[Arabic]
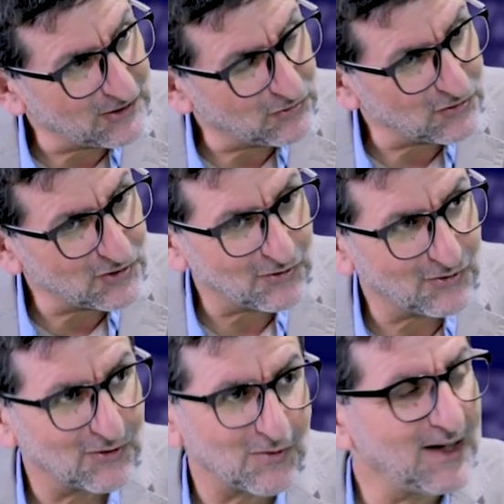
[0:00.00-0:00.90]

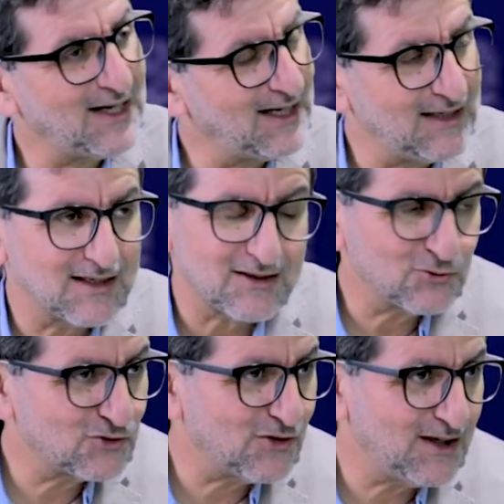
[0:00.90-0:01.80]
الدستور وإلى
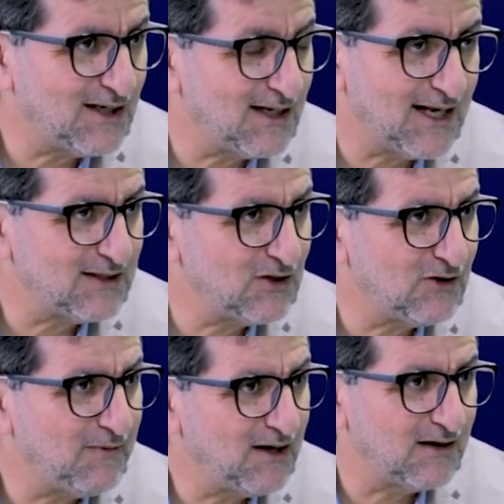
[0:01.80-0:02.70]
الرجوع إلى
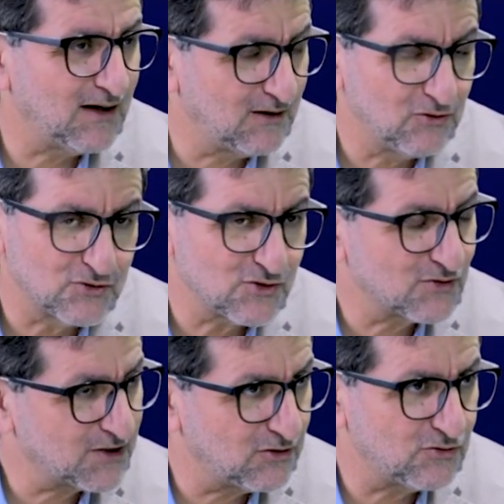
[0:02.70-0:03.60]
العديد من
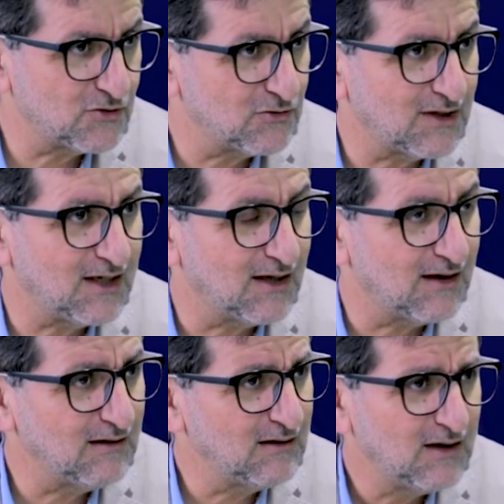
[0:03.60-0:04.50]
النصوص
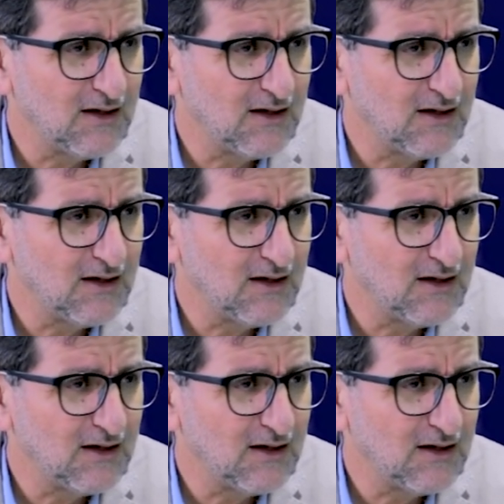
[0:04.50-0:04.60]
الدستورية